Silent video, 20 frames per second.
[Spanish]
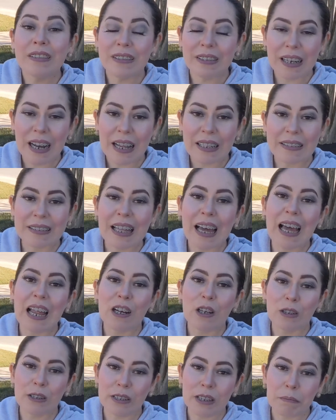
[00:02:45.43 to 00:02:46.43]
Trata a
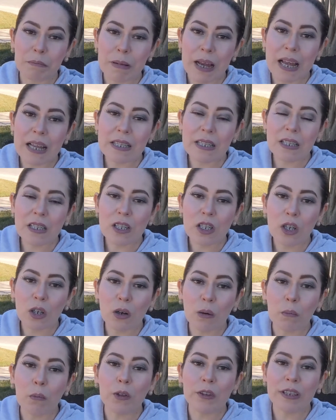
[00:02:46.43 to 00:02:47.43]
los demás
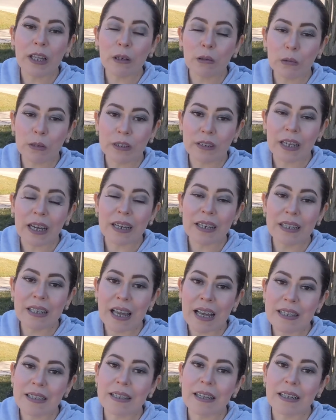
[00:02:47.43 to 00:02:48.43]
como te
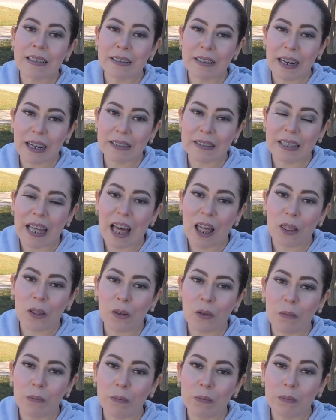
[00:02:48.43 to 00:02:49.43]
gustaría ser tratado.
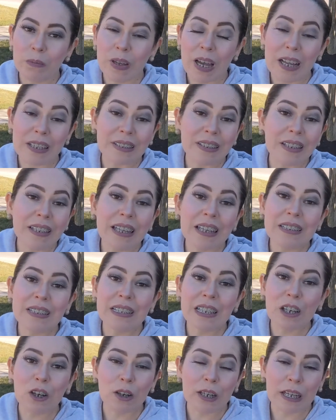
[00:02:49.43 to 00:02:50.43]
Así que
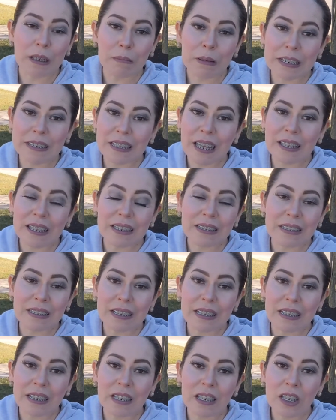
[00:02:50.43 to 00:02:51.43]
si lo que vas a
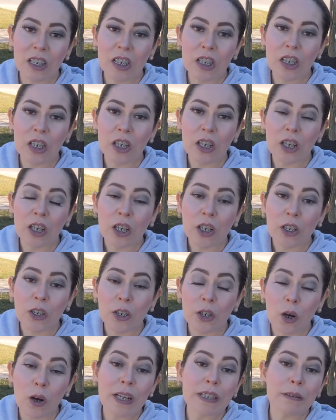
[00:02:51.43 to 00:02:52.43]
decir
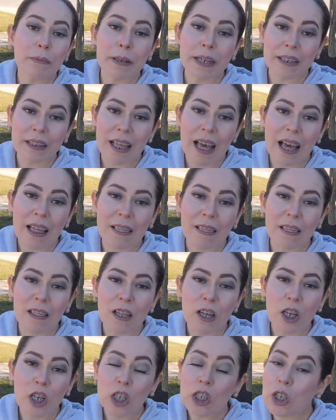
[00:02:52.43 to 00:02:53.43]
no es verdad,
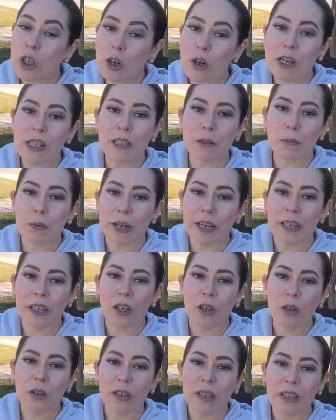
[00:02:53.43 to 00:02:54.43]
no es
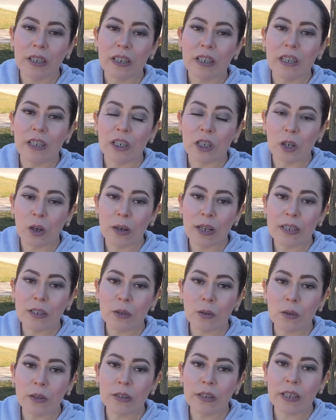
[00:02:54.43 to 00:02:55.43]
bueno y no es
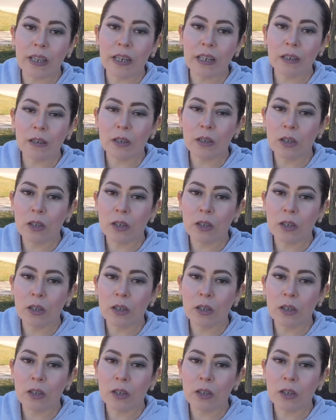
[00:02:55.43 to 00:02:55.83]
útil,